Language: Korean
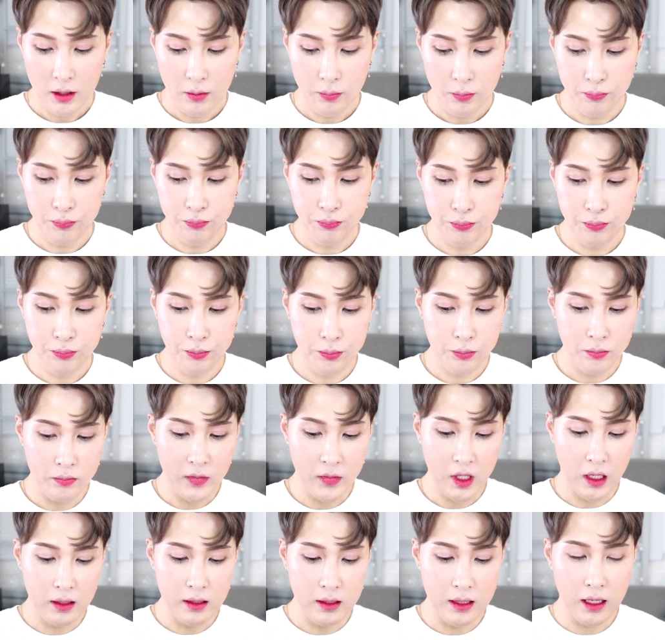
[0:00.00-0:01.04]
음
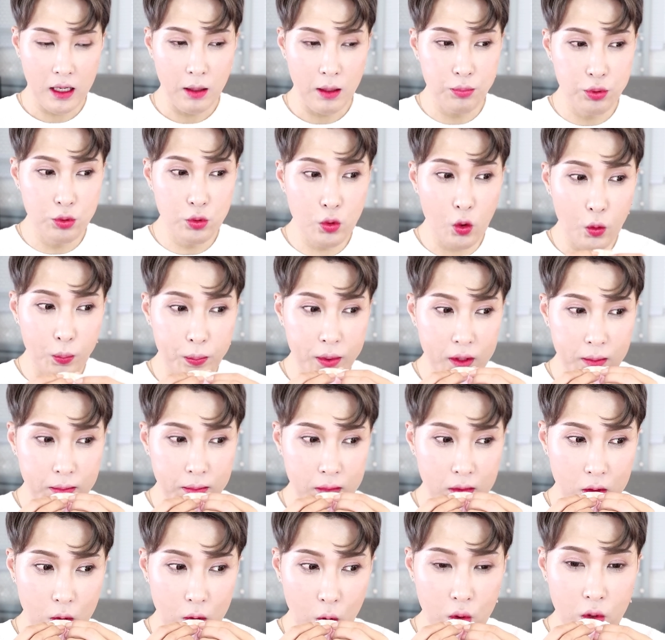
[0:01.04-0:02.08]
약간 분홍빛
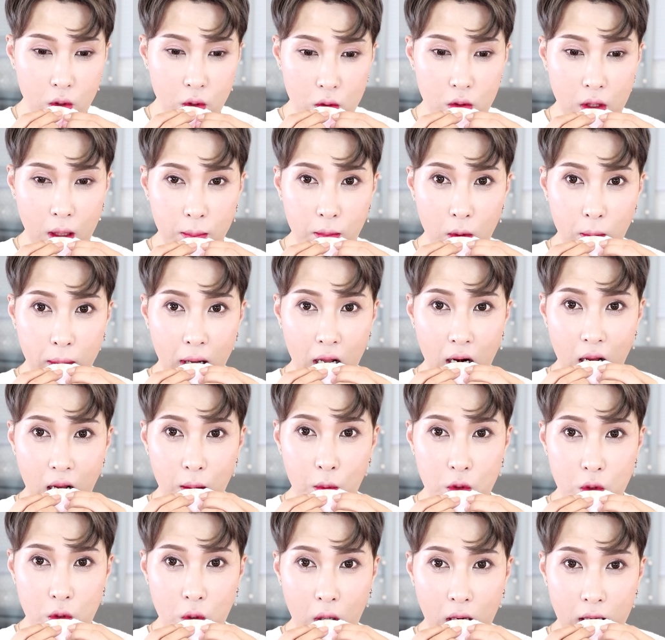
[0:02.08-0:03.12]
도는 것도 한번
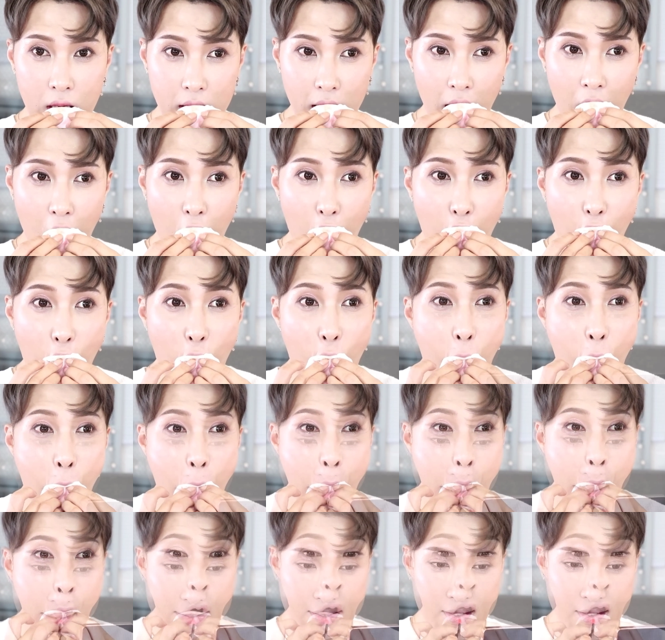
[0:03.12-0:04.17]
발라보도록 할게요
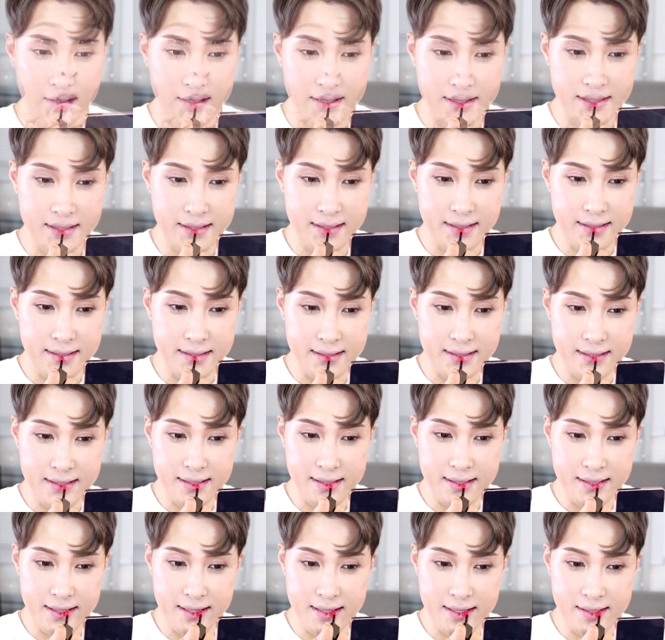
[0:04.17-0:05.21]
저는 이거를
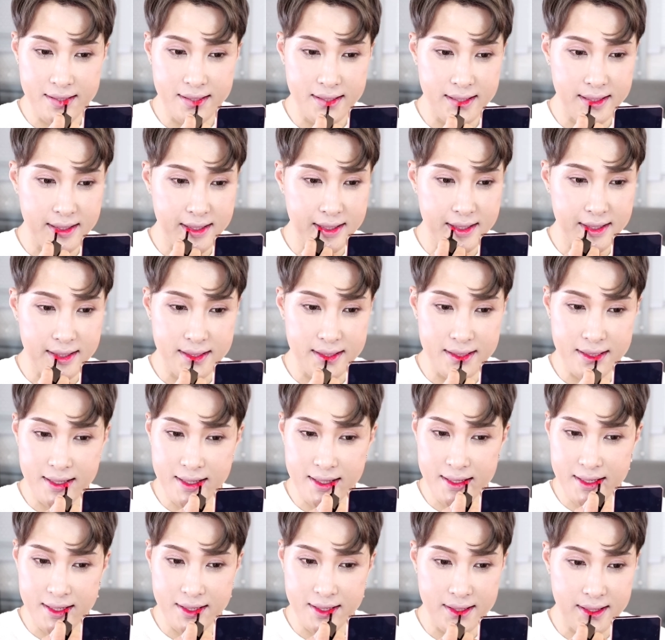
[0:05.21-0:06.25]
안쪽에다가 그냥
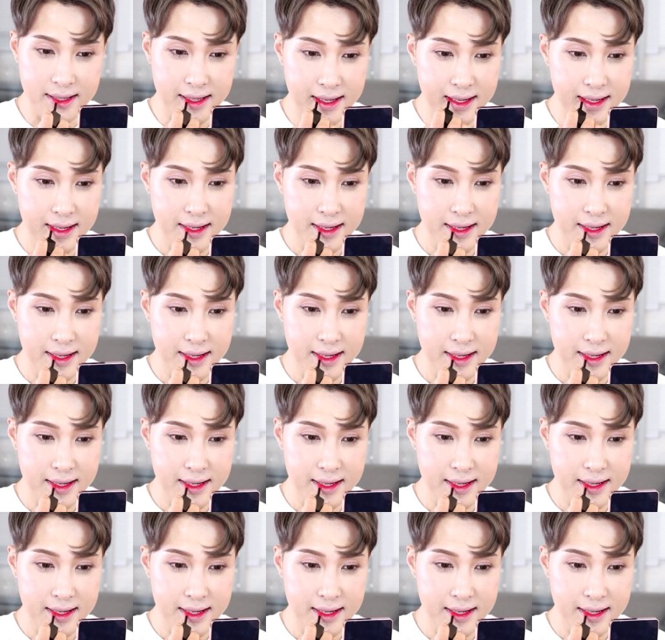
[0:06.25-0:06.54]
살짝만